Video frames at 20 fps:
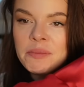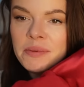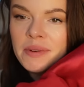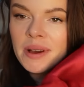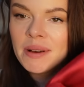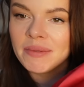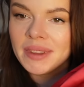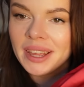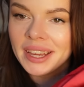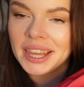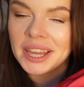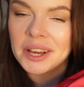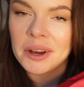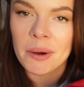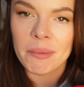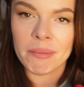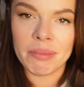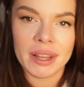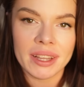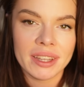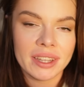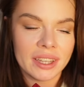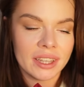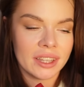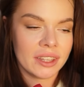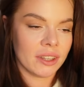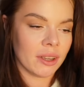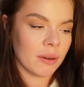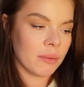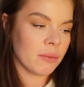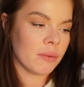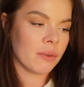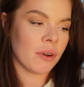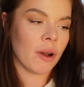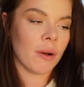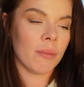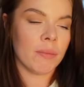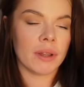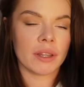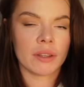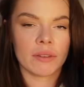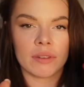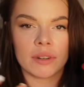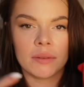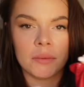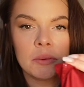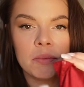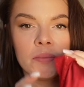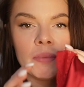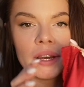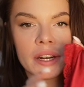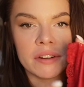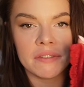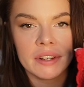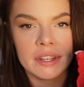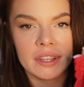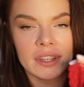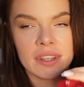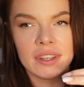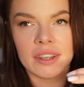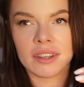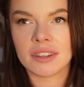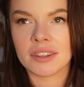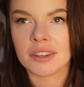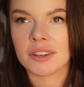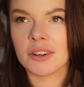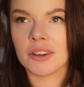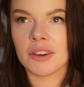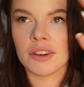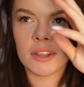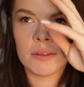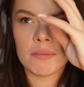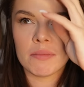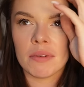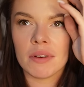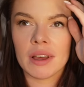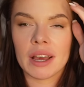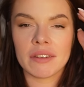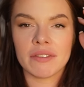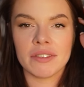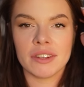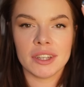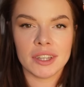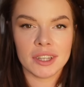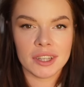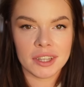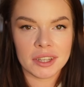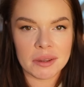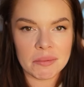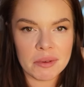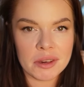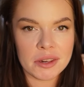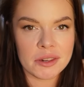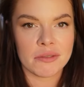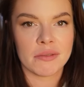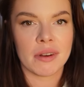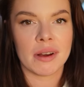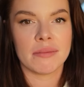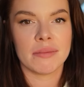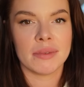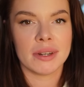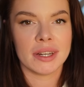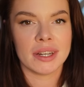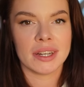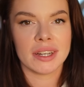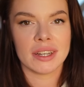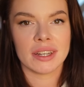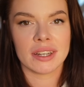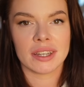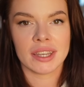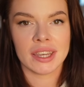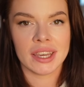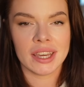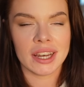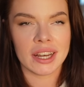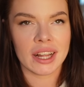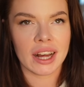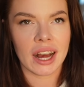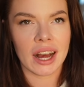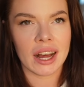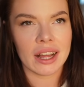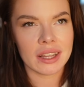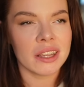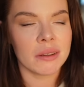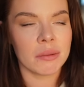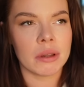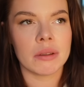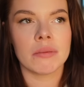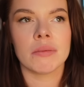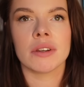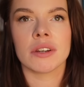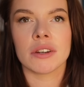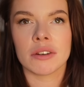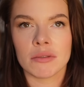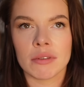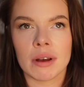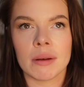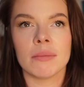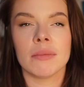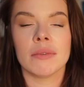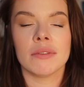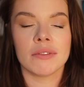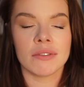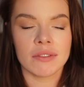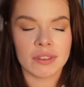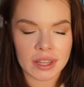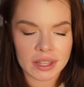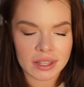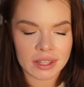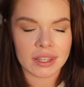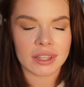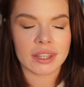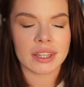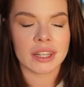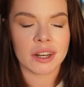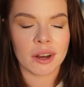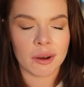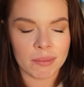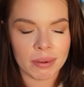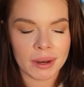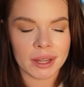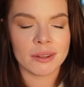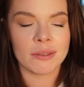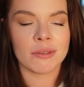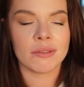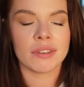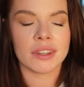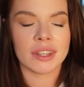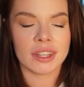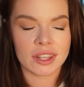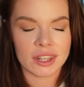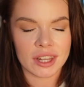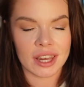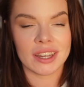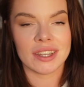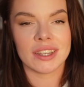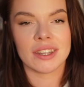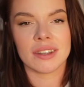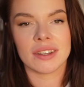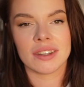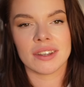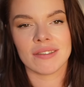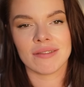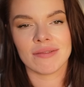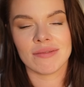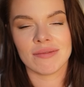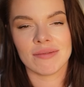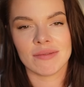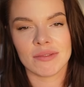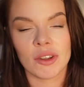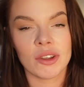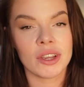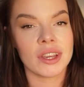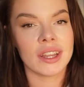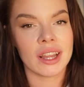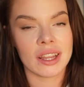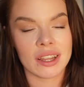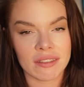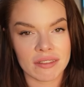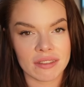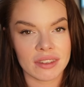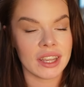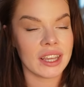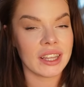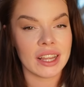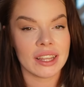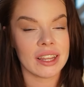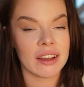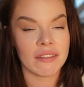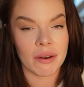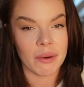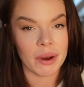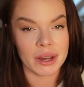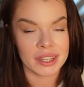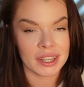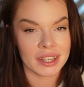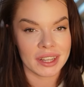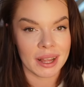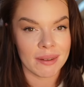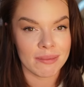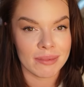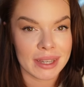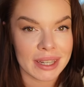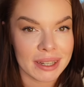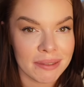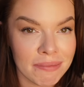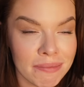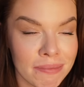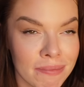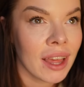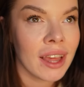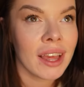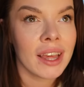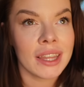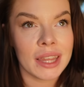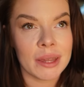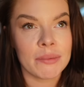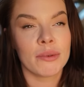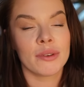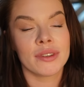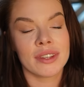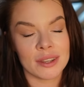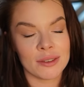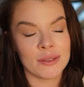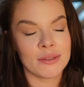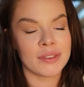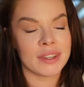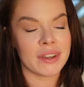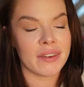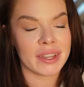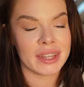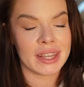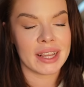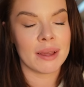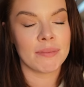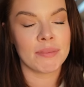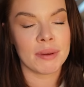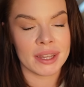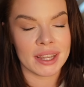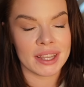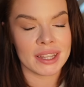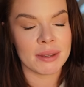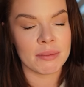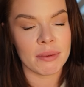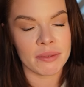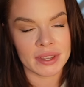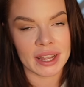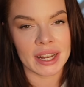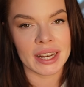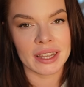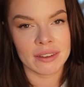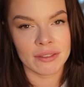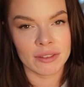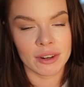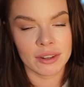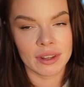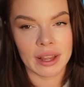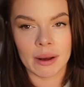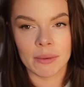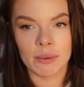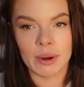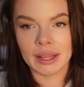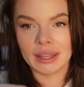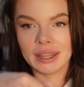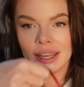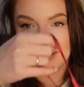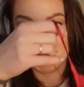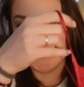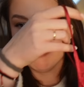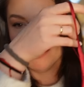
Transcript: Kupiłam taki komplet i to był komplet, który był perfekcyjnie skrojony, bo jak widzieliście mierzyłam e, kilka, natomiast mierzyłam więcej tych kompletów i część no nie, nada nie nadawała się dla mnie. Nie było sensu wydawać tyle pieniędzy, bo wcale nie wyglądałam ładnie.